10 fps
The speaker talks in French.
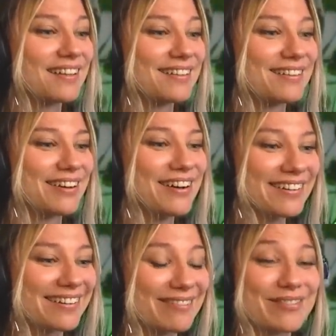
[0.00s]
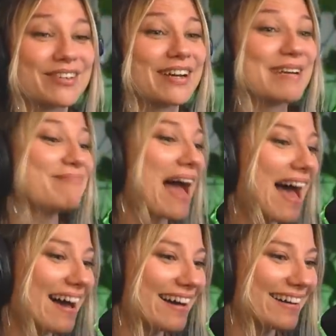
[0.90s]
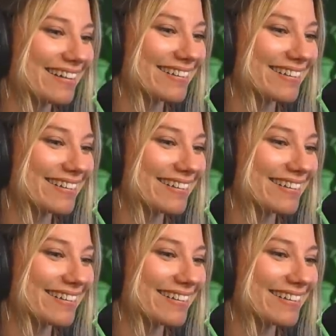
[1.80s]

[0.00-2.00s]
Donc, vous aurez pas